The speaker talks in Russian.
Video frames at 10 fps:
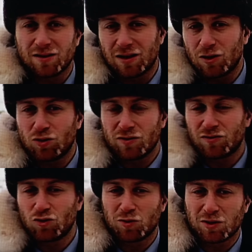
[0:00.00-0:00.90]
Люди
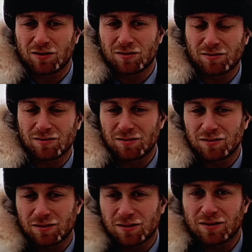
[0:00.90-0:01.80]
в Думе
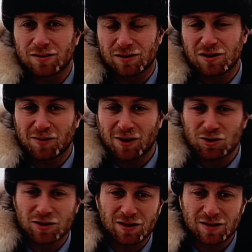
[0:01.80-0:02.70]
Э,
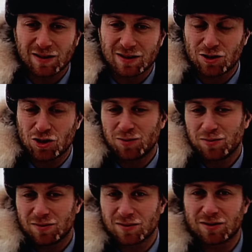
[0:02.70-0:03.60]
занимаются неизвестно
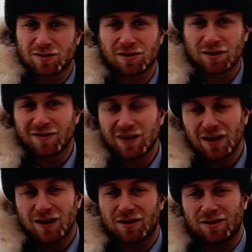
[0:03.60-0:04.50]
чем, э,
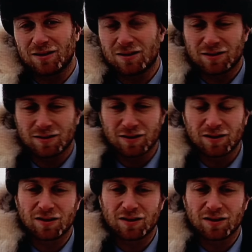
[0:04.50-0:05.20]
говорильни, э,